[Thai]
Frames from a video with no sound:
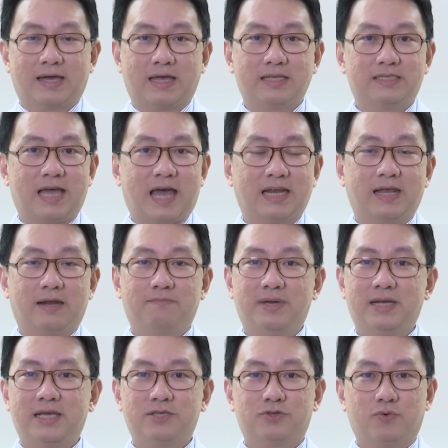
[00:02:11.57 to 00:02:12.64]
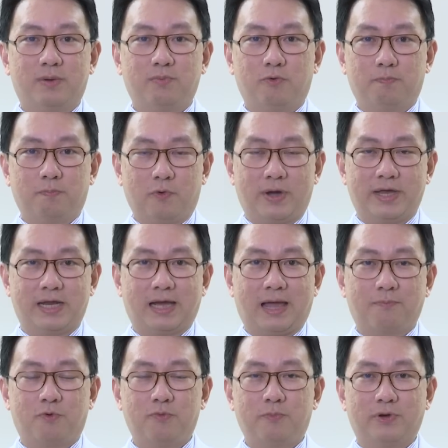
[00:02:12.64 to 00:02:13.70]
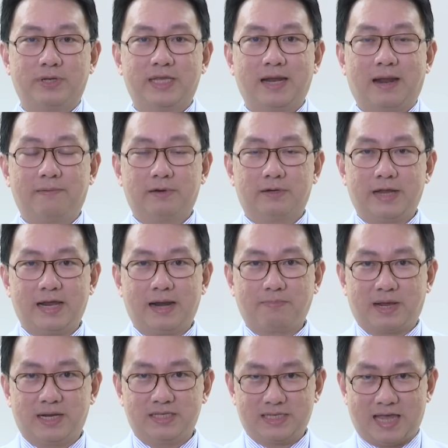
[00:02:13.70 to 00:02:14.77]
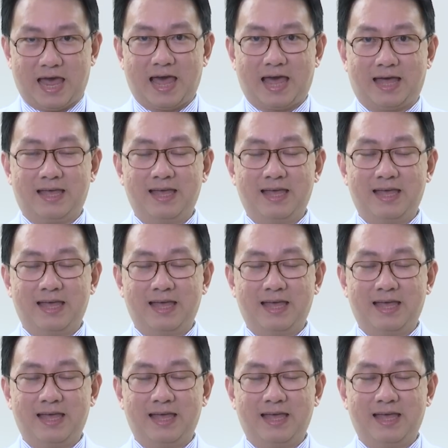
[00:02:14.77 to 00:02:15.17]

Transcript: กัญชานั้นไม่ได้ช่วยผู้ป่วยนะครับผู้ป่วยที่ได้รับกัญชา